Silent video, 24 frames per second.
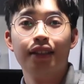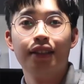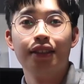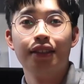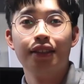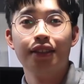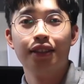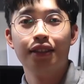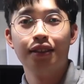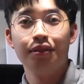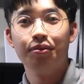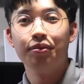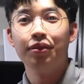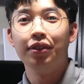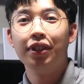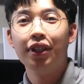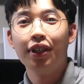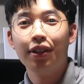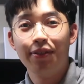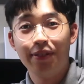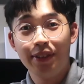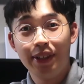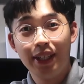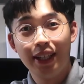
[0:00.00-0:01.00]
지금 제
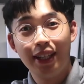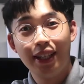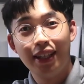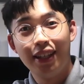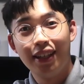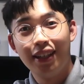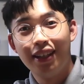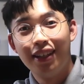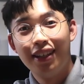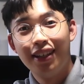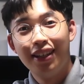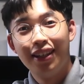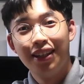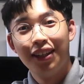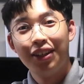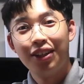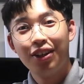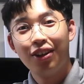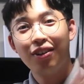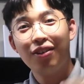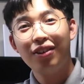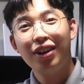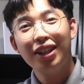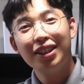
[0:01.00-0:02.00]
위에
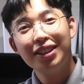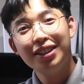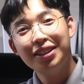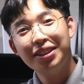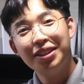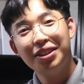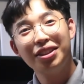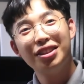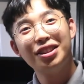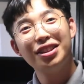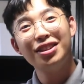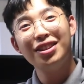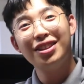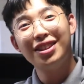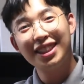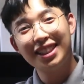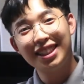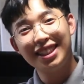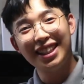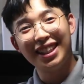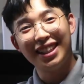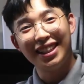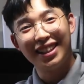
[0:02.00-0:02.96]
형광등 켜진 것 같지